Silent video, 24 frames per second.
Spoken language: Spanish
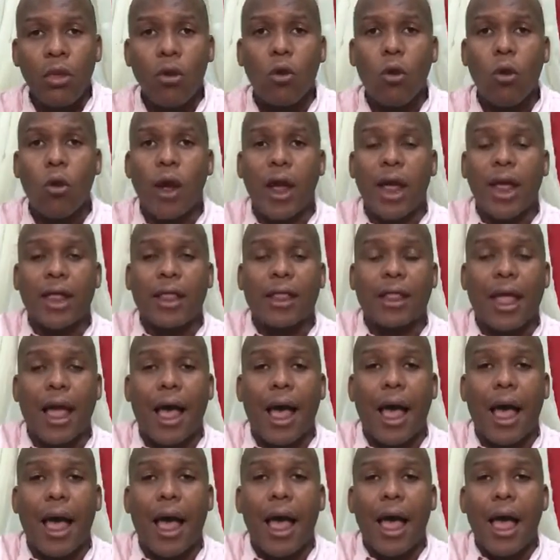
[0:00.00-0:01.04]
con
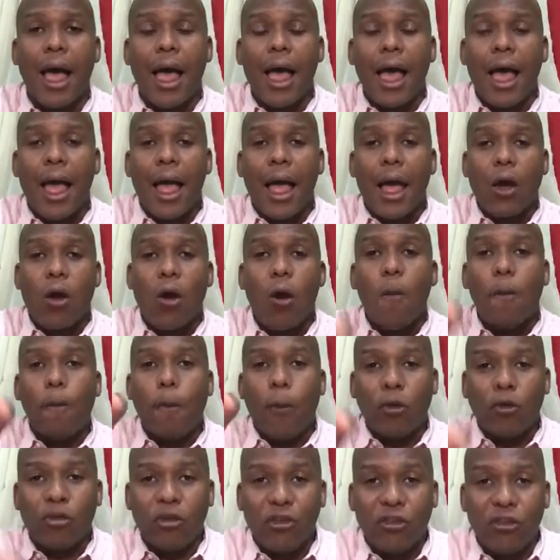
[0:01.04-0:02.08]
esta
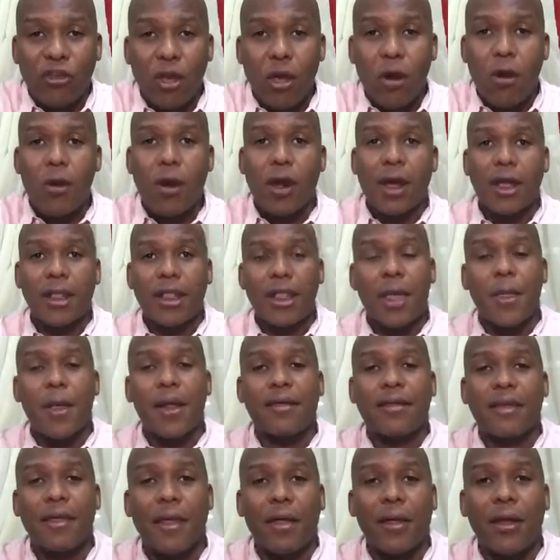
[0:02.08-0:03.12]
composición que tiene
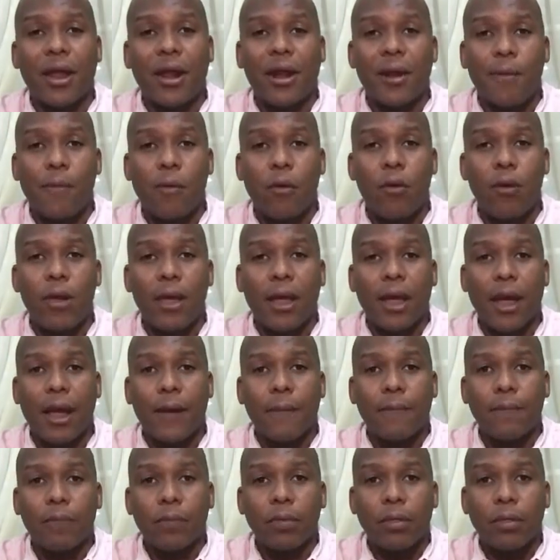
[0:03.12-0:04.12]
el Senado de la República,